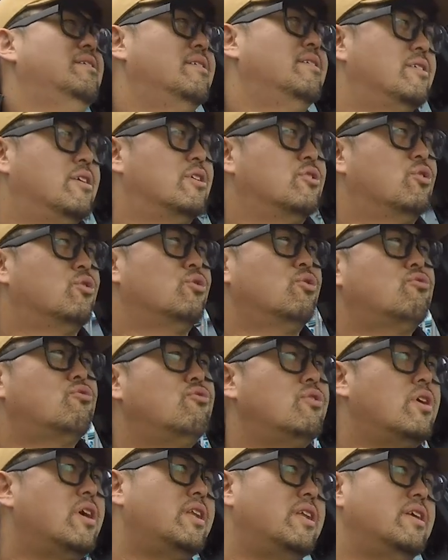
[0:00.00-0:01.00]
자, 저속
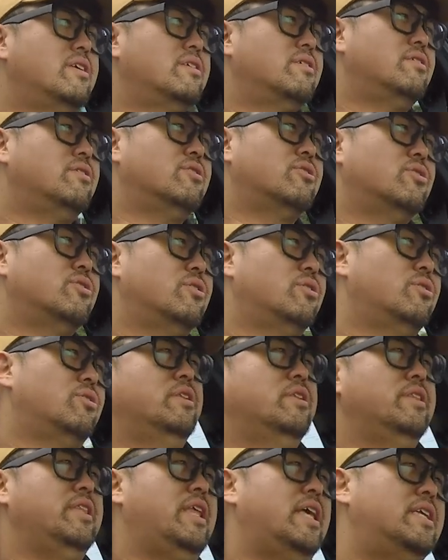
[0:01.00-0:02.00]
구간에서 저
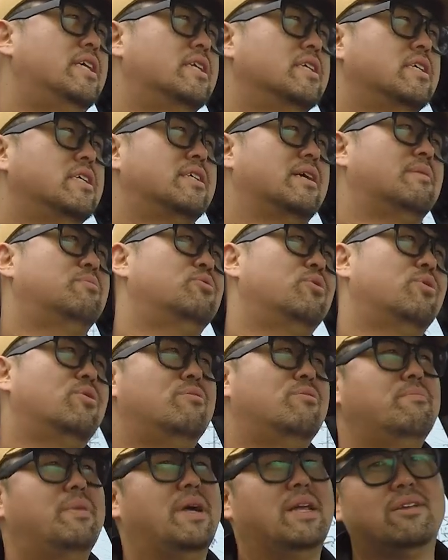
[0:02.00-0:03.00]
내장재
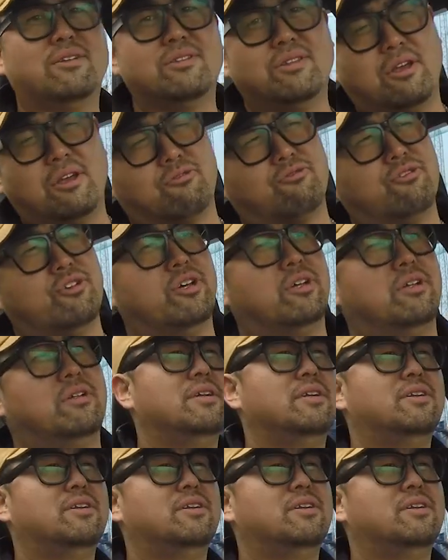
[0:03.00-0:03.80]
잡소음 발견됐고요.